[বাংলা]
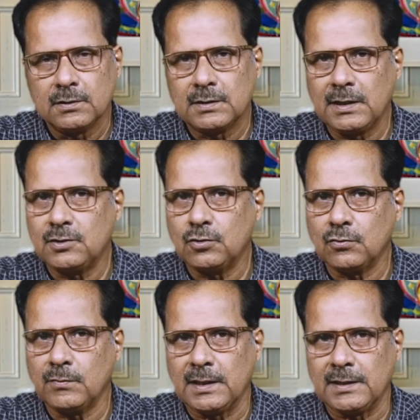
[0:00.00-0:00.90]
সেই
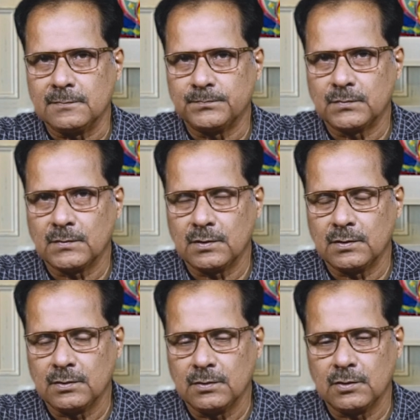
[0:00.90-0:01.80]
ছোটোবেলায়
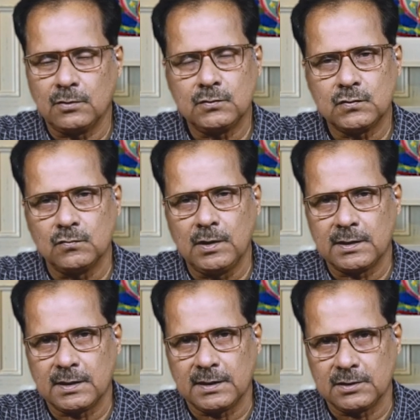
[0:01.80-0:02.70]
যখন
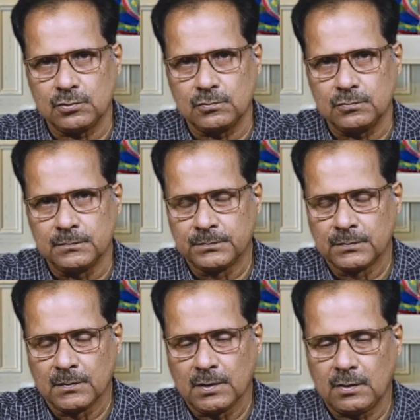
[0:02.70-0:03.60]
স্কুলের থেকে শুরু
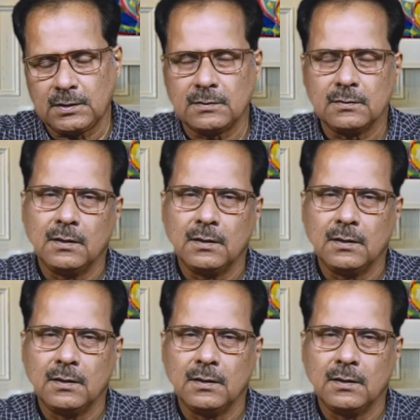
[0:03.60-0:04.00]
অর্থাৎ